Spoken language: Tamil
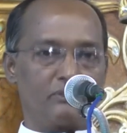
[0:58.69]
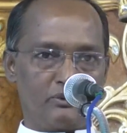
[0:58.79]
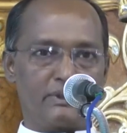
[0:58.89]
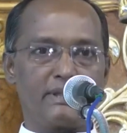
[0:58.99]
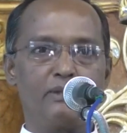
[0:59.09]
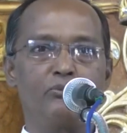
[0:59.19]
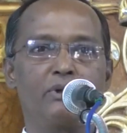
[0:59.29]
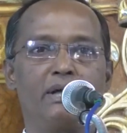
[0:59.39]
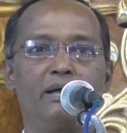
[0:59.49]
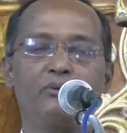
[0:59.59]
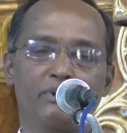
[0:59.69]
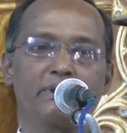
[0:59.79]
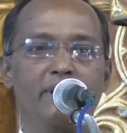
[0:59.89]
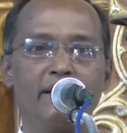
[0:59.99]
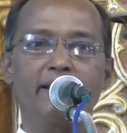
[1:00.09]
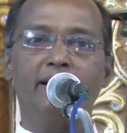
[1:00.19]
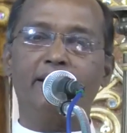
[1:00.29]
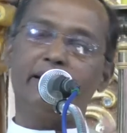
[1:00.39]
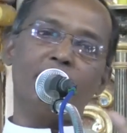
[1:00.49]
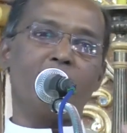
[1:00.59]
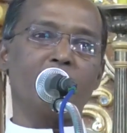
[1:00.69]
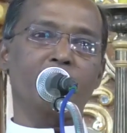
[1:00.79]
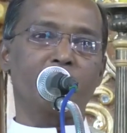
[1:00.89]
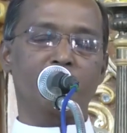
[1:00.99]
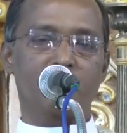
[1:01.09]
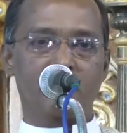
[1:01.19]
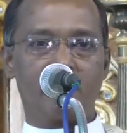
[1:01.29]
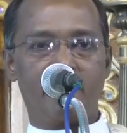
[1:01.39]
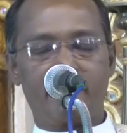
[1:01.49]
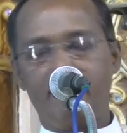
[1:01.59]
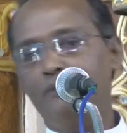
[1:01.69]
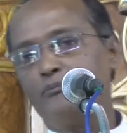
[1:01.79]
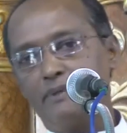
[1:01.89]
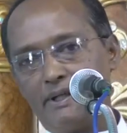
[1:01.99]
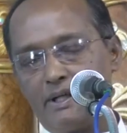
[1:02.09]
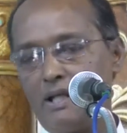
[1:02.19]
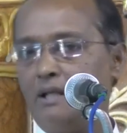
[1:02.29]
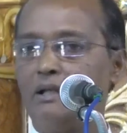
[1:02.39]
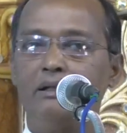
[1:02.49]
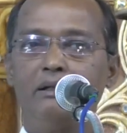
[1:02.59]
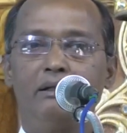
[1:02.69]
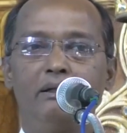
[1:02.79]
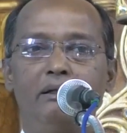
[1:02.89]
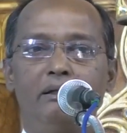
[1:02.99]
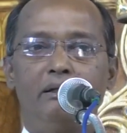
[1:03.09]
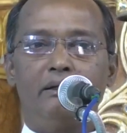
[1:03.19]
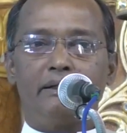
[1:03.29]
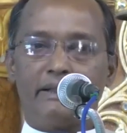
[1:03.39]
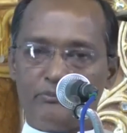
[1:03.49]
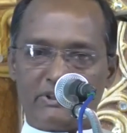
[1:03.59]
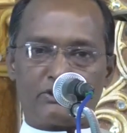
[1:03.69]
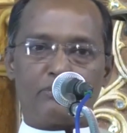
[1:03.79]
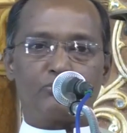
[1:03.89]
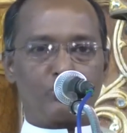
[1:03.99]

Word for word: குருக்கள் முன்னால் கொடுக்கிறார்கள் என்ன வாக்குறுதி கொடுக்கிறார்கள் என்றால் இன்பத்திலும்